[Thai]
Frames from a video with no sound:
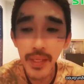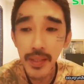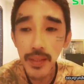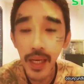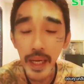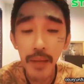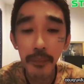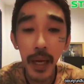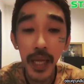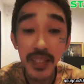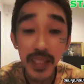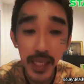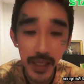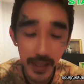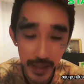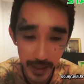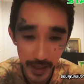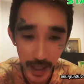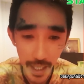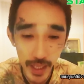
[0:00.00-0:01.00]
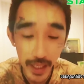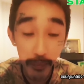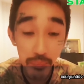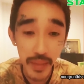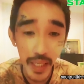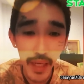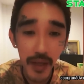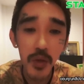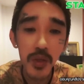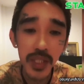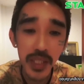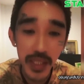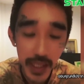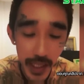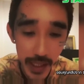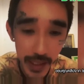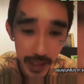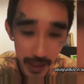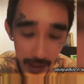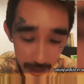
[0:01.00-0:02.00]
นแพทเทิร์นให้กับเด็กคน
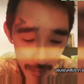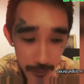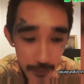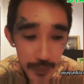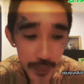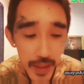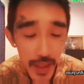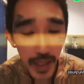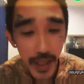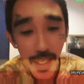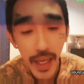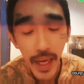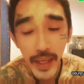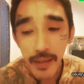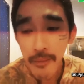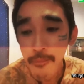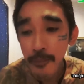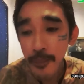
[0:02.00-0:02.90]
อื่นๆนะ